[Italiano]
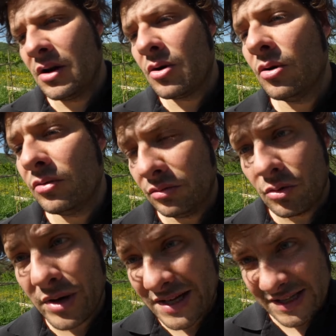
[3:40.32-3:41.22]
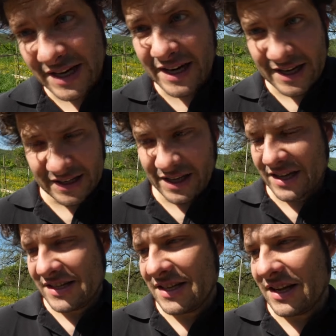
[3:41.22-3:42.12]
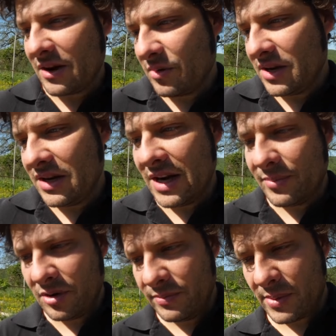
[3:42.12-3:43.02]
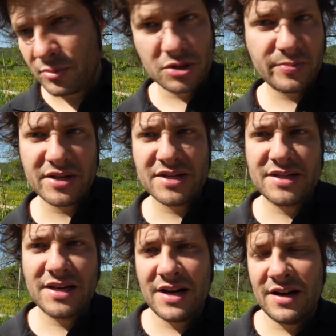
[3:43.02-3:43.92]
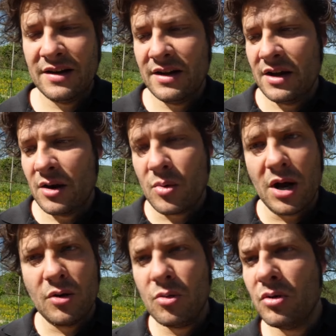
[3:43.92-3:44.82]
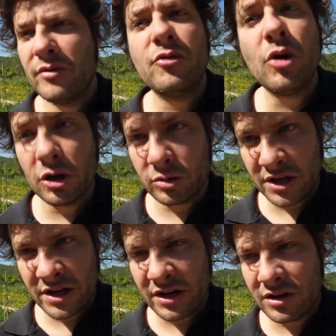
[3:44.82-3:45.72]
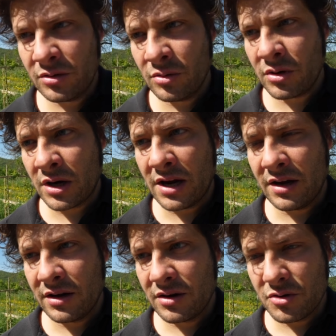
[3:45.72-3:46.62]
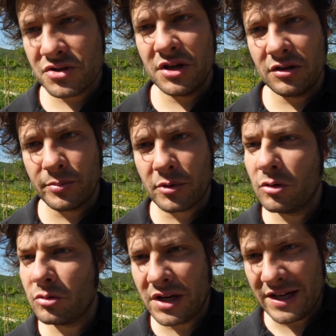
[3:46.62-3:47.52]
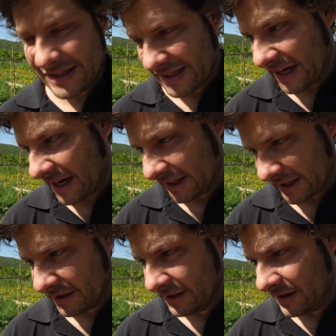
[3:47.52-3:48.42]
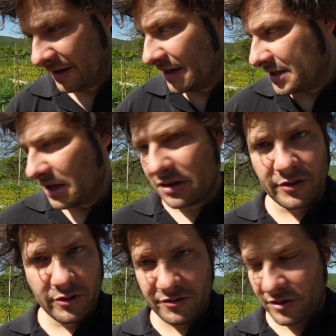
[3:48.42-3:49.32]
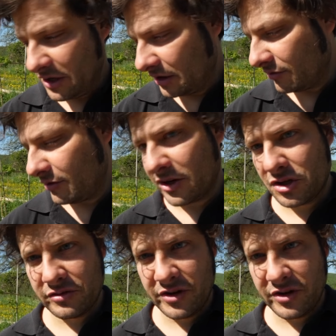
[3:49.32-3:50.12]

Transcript: con queste caratteristiche quindi la polpa più spessa qualcuno vuoto addirittura con scritto pronto in insalata. Se ritrovo il foglietto ve lo faccio